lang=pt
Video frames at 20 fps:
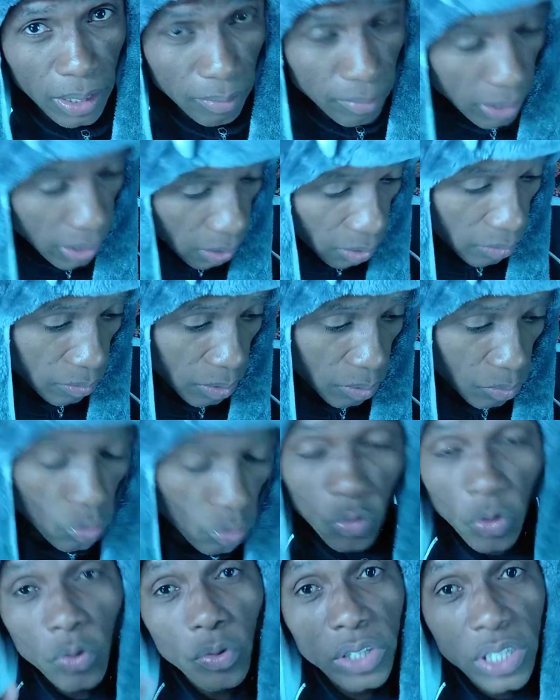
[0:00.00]
Mas vamos,
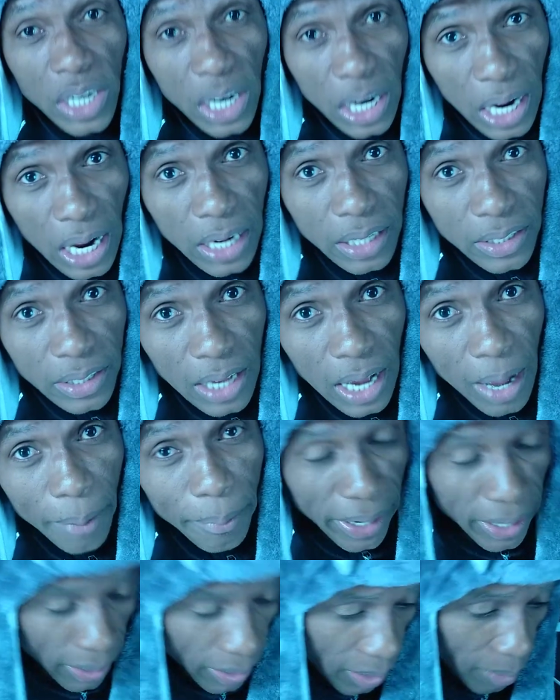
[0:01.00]
não vamos generalizar,
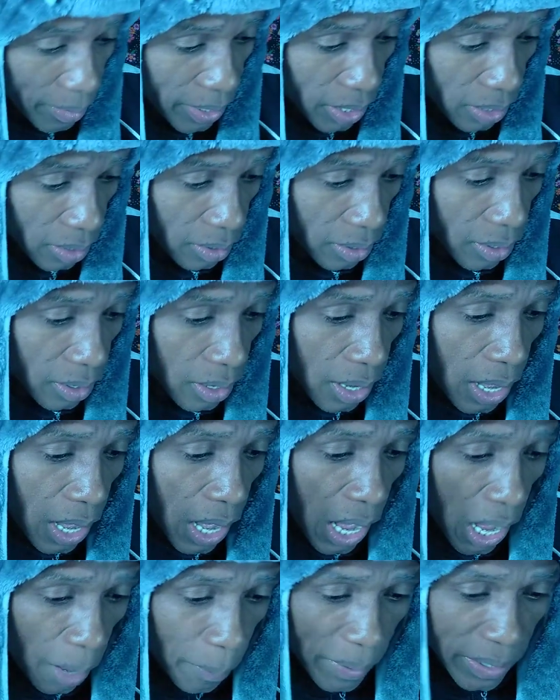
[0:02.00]
mas também
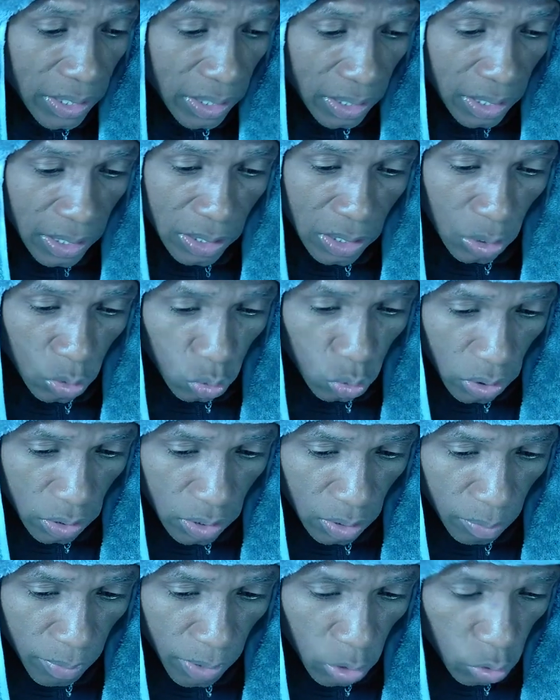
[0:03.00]
a partir deste
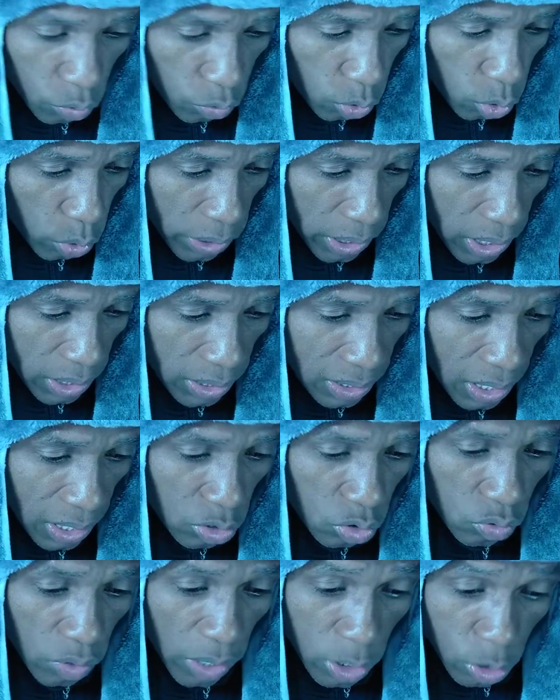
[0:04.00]
acontecimento, foram
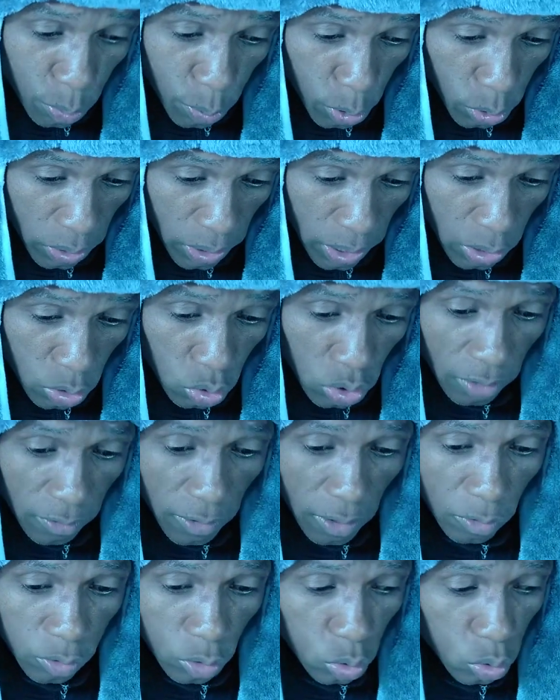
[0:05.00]
organizados vários protestos em
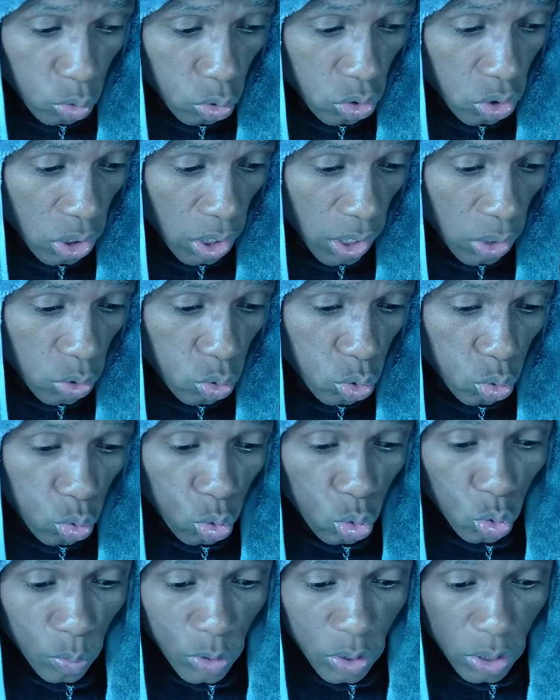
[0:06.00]
favor dos direitos
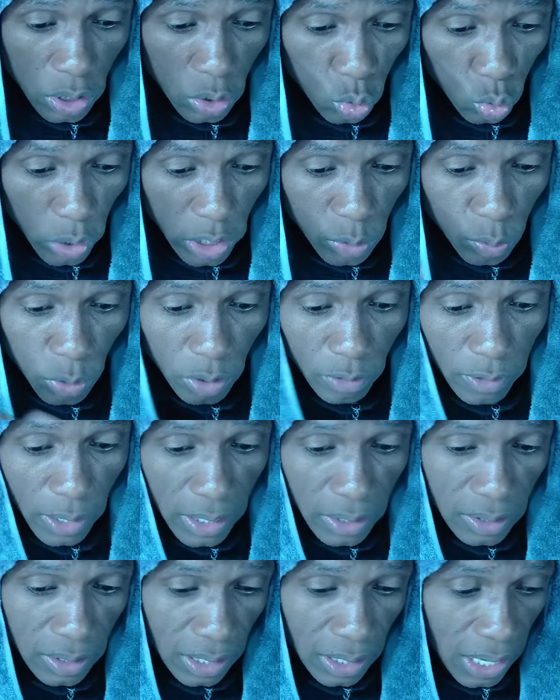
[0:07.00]
dos homossexuais por
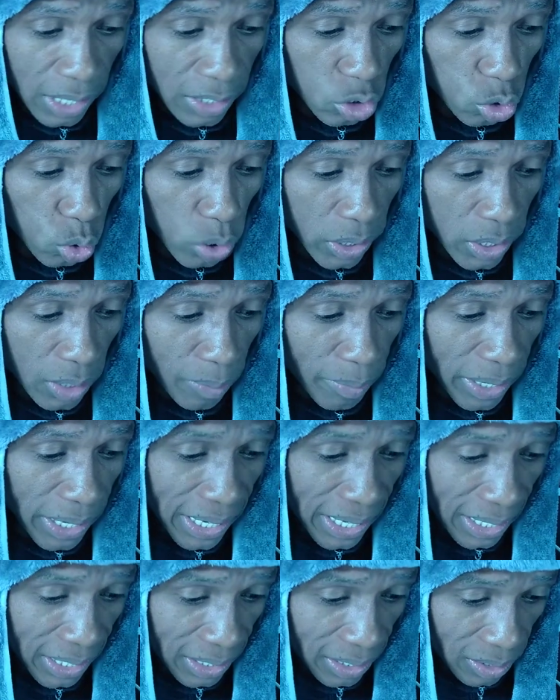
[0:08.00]
várias cidades
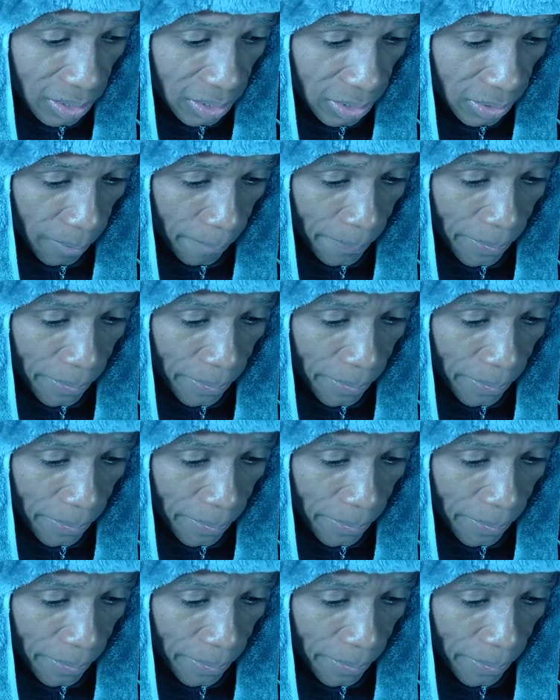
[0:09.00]
norte-americanas.